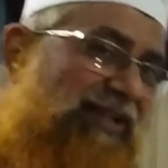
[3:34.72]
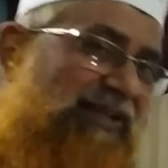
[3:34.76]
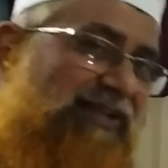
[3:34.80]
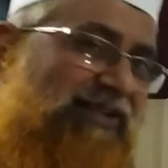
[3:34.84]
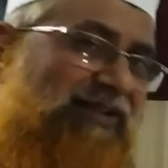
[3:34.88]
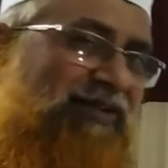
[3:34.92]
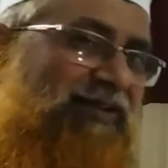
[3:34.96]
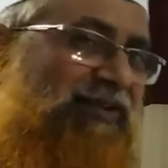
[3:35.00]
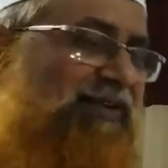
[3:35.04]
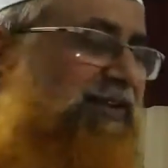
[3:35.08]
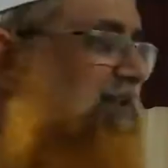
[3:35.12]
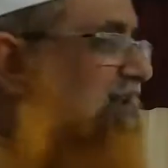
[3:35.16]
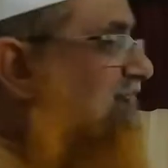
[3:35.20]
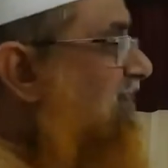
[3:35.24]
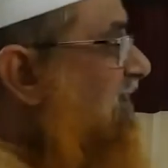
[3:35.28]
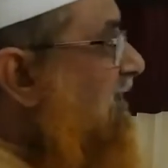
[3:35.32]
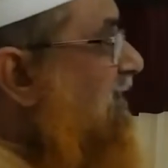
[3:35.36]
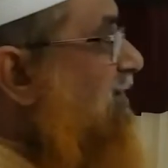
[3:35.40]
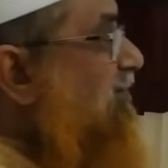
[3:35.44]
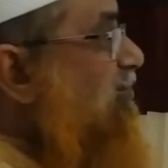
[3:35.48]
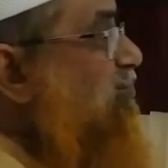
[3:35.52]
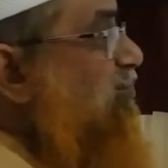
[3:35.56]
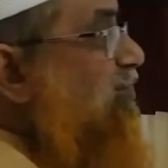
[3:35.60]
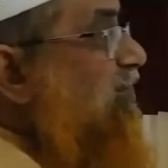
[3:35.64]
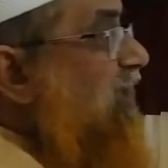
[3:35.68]
এক
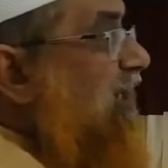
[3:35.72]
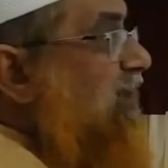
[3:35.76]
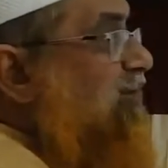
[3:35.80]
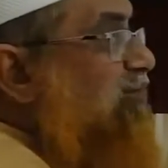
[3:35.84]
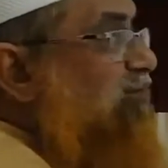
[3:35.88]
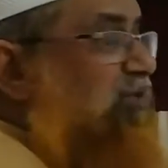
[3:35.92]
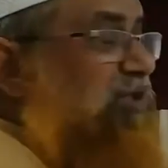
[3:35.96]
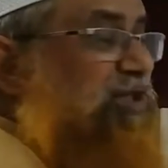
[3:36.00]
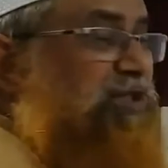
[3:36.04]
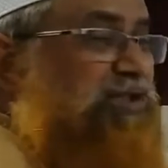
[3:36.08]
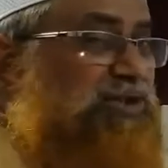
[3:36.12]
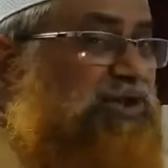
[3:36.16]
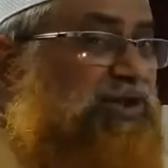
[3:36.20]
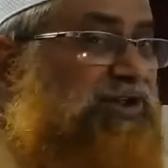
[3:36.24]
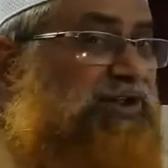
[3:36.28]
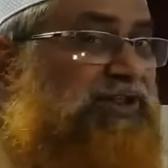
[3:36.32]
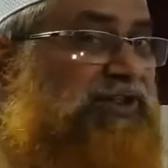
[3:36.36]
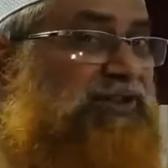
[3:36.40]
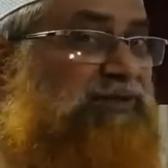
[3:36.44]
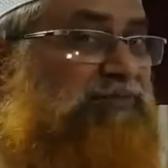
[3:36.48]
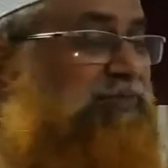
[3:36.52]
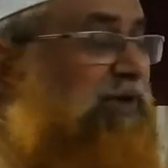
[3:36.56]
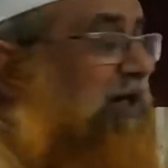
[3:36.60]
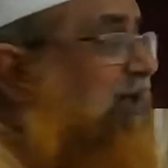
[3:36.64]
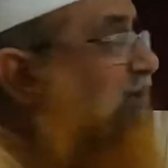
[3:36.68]
কিন্তু গাঠনিক
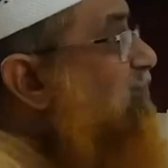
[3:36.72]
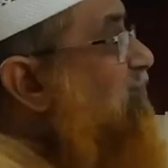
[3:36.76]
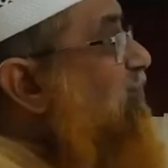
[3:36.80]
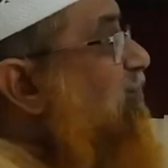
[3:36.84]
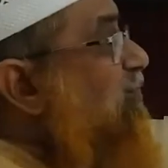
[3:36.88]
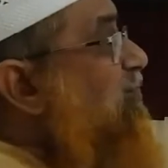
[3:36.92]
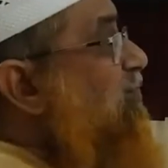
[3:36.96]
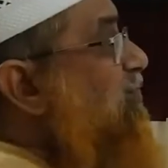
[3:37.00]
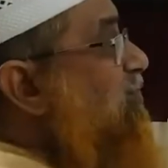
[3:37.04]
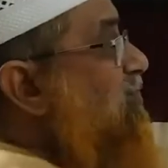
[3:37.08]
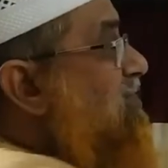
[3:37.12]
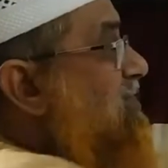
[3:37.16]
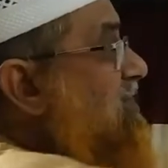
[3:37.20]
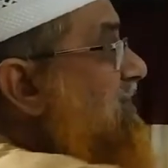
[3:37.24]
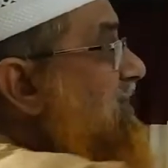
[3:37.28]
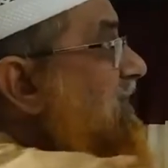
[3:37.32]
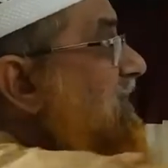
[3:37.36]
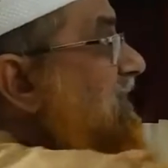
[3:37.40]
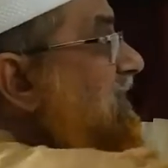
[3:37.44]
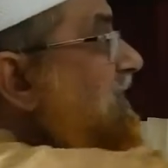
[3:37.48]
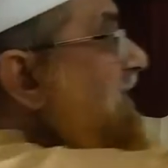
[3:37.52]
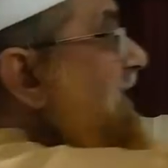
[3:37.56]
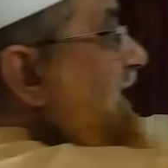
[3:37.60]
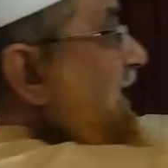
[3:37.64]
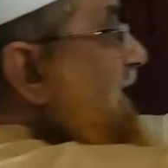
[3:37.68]
সংকেতের পার্থক্য হচ্ছে
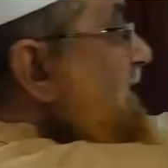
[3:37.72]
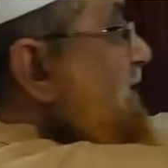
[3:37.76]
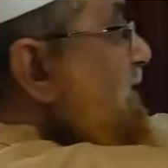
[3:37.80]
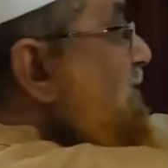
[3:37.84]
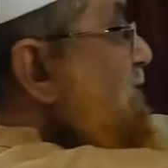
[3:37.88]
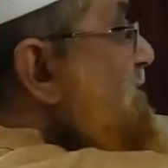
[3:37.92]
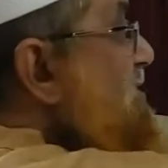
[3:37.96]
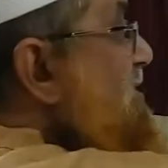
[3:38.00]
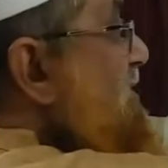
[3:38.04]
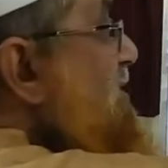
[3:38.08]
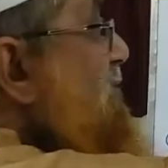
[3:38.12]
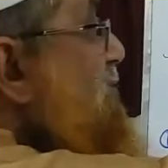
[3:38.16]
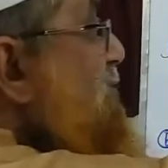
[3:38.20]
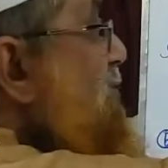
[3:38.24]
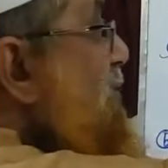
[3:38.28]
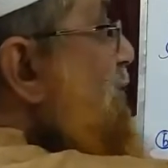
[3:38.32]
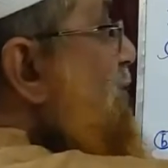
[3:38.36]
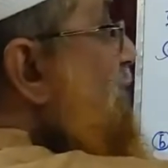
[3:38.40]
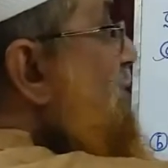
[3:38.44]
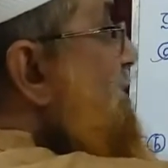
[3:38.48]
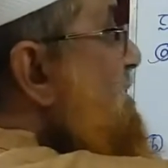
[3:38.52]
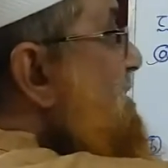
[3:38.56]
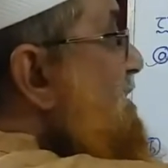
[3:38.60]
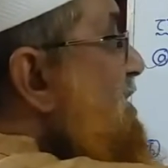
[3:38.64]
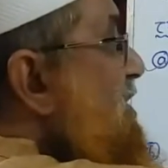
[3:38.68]
এটা হচ্ছে সরল